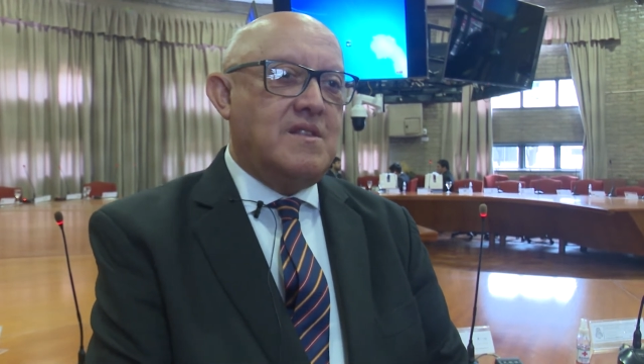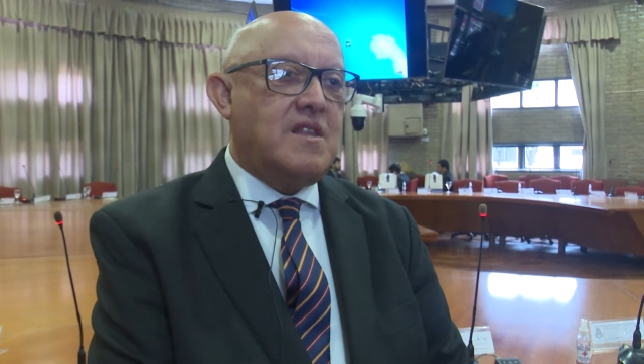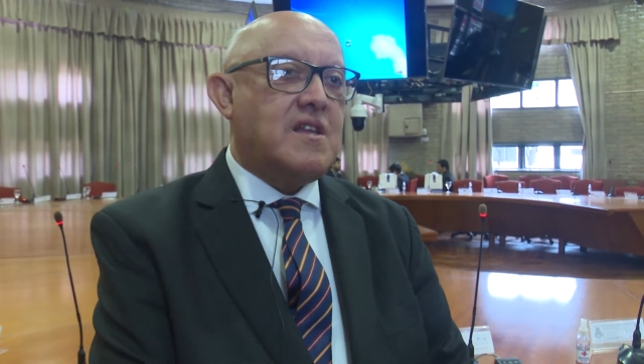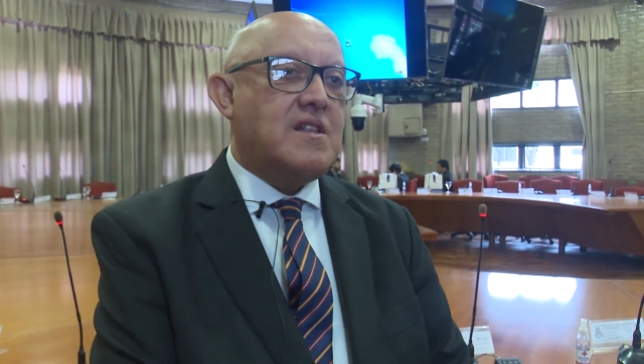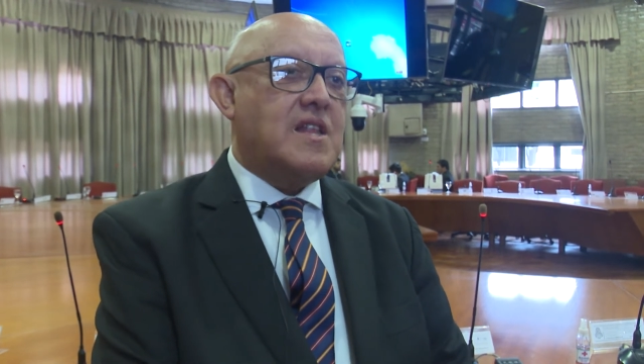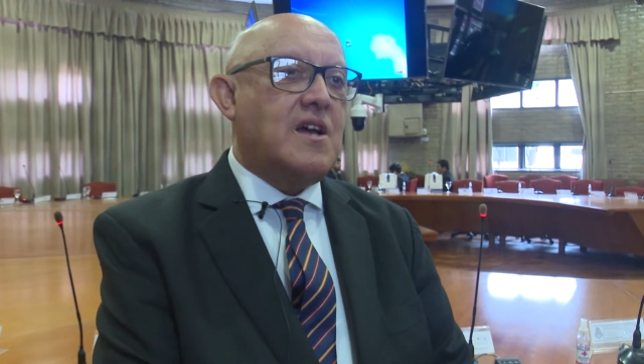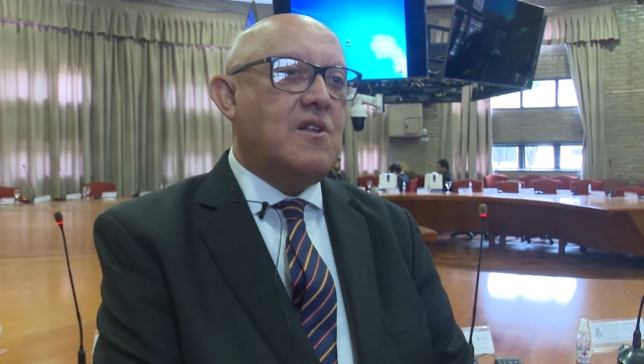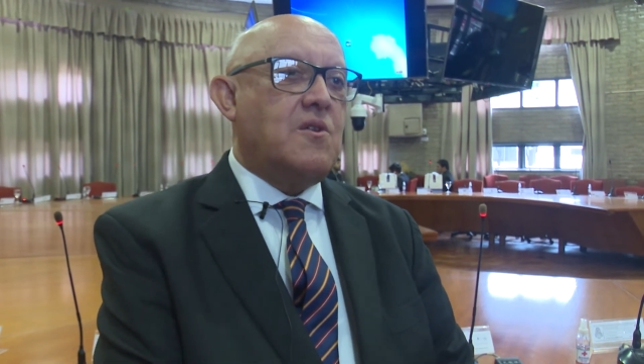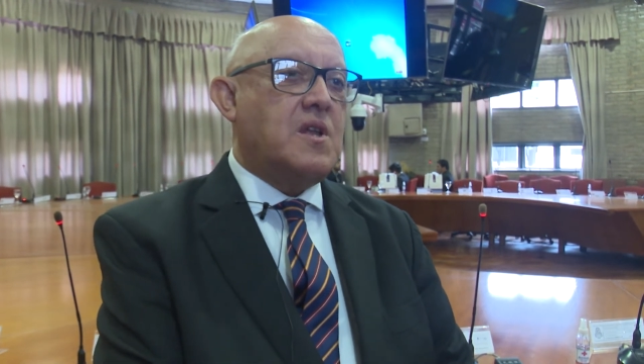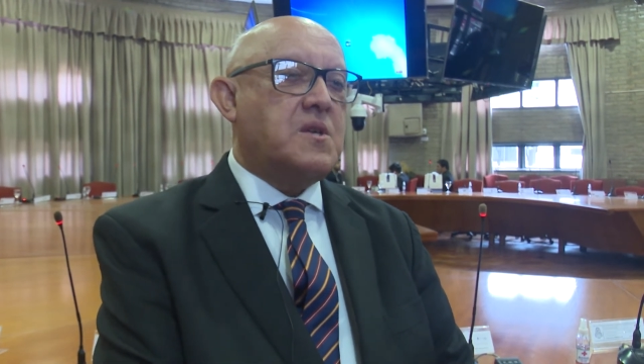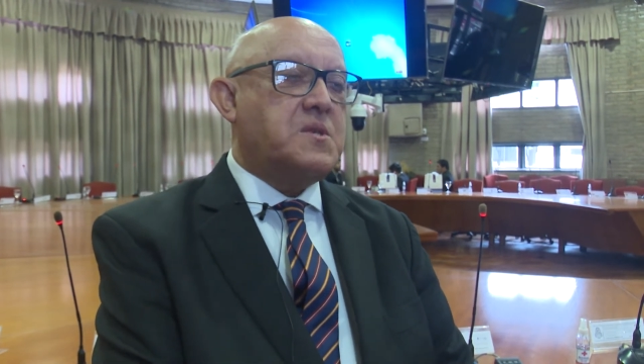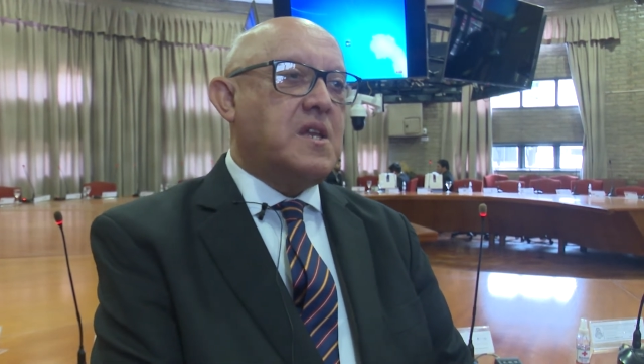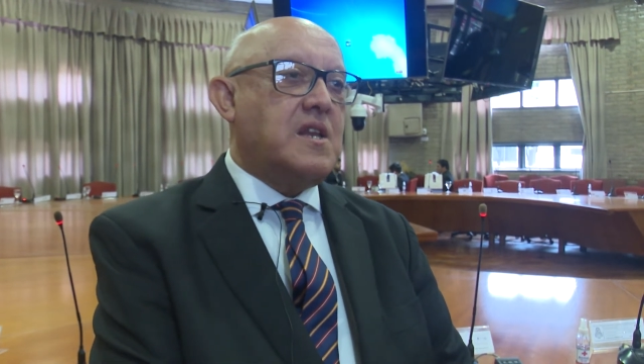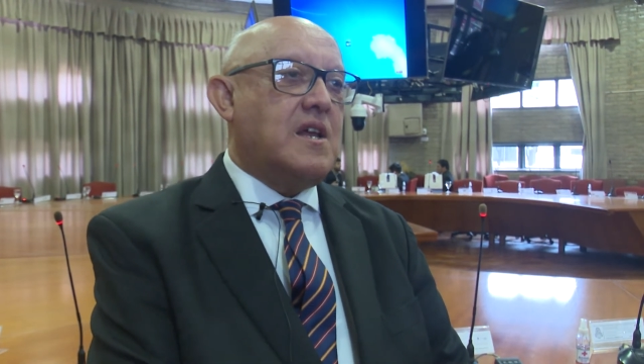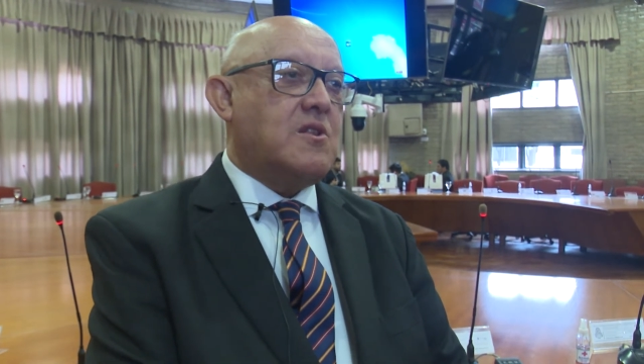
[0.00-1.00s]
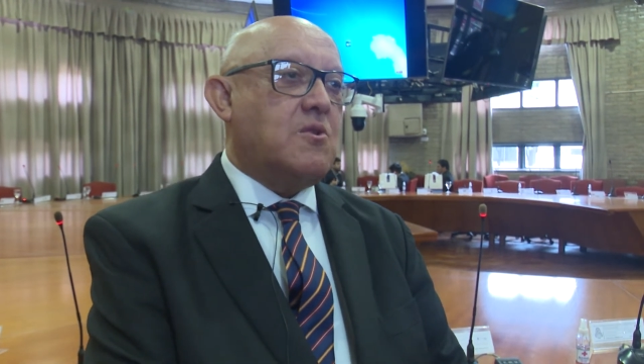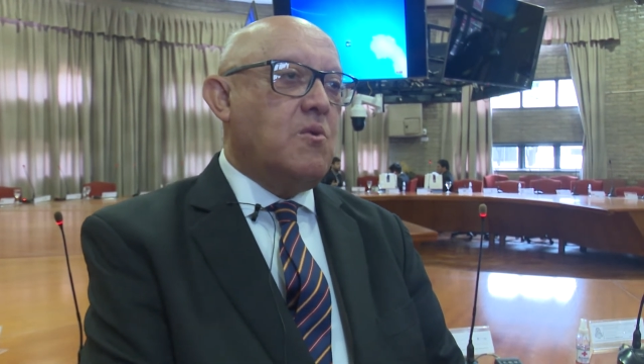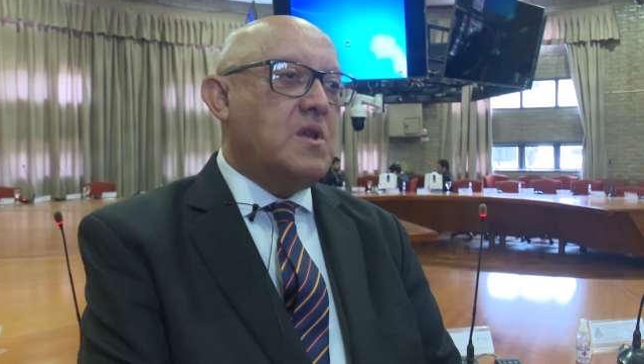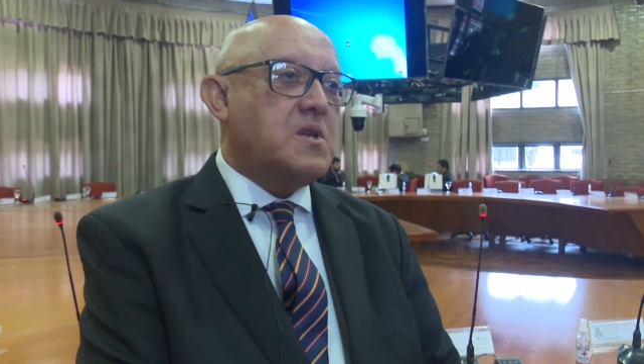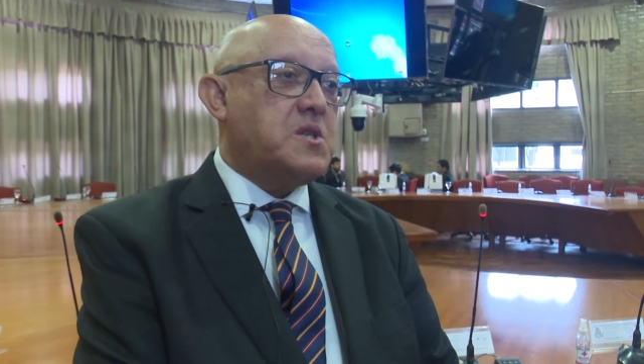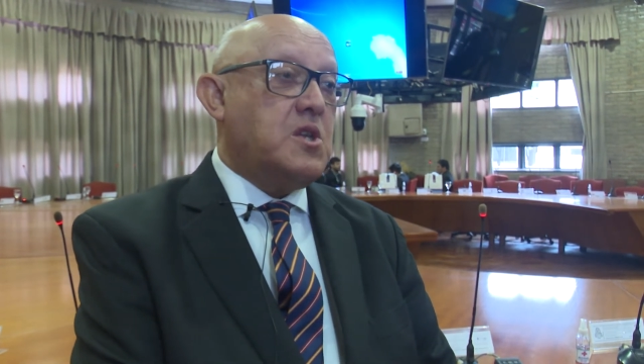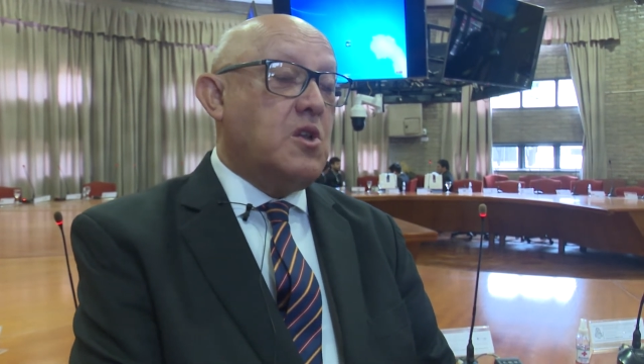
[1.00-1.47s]
dictando la
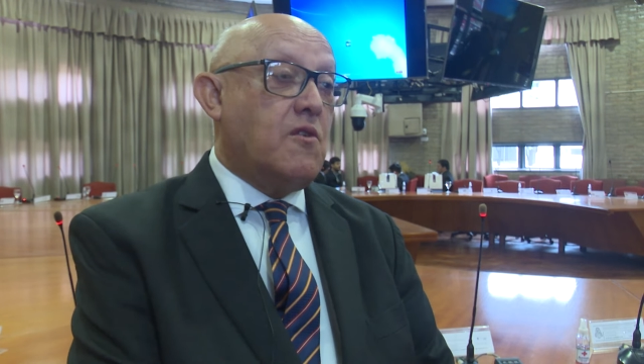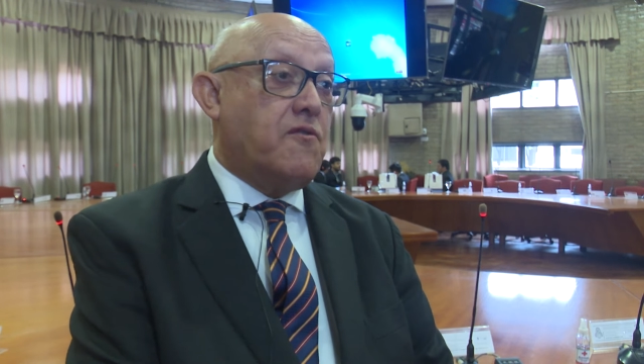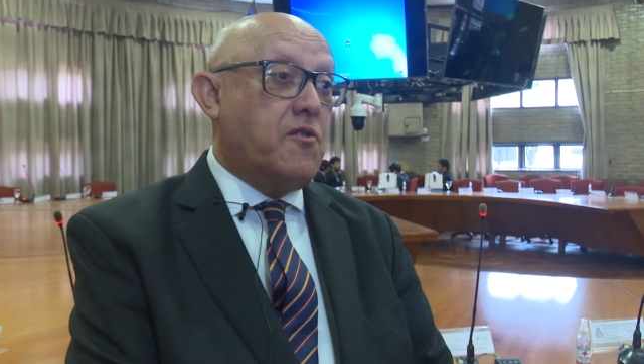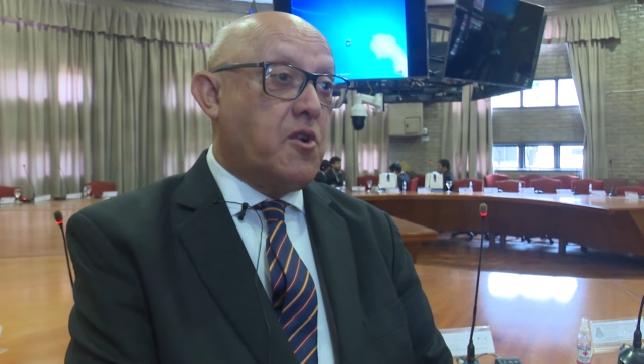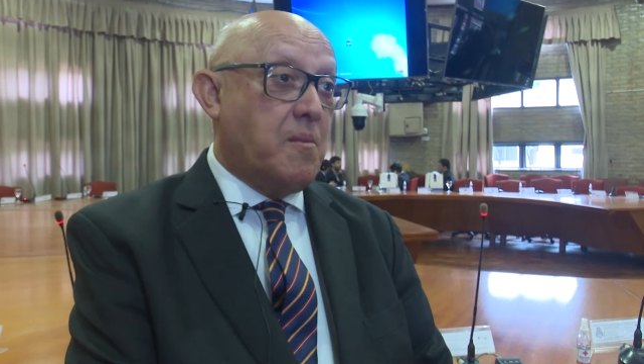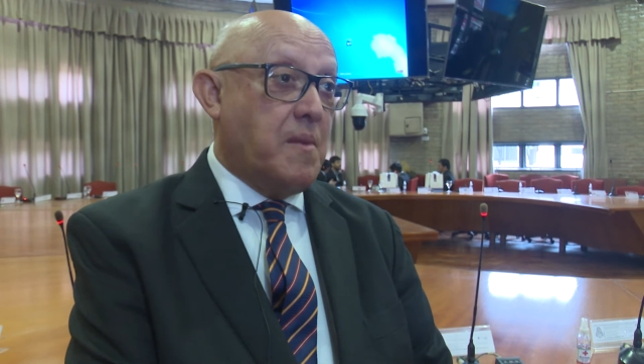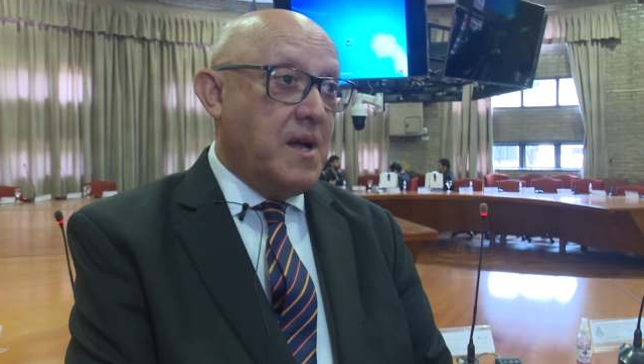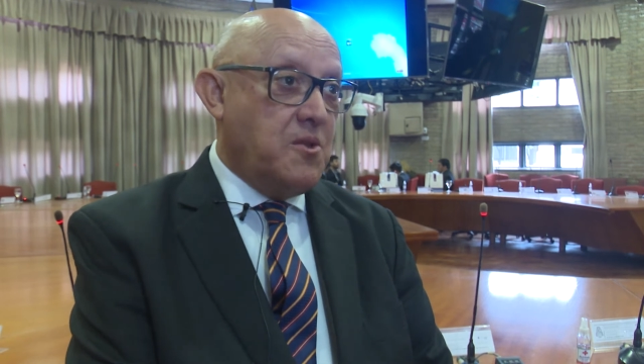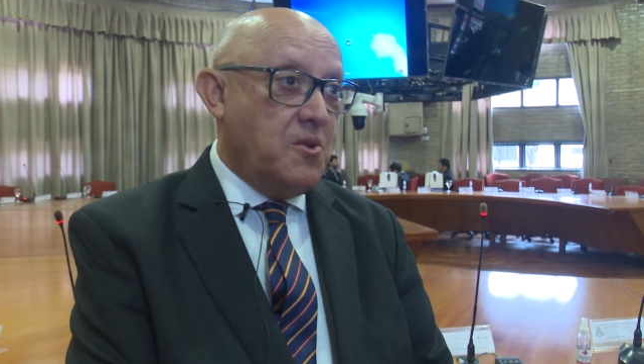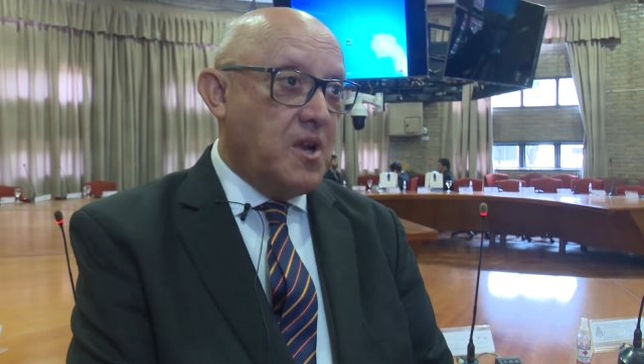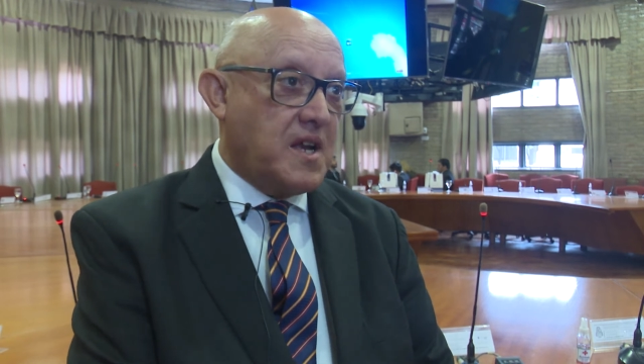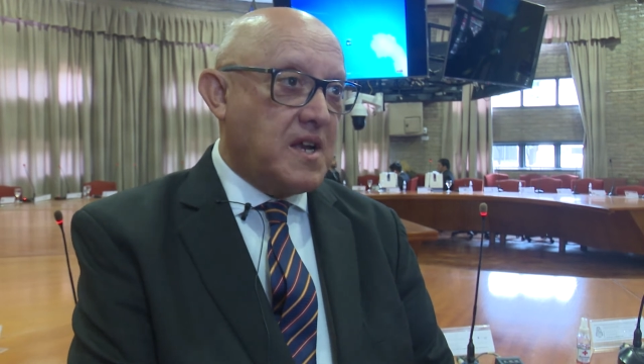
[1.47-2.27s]
asignatura, sino formando las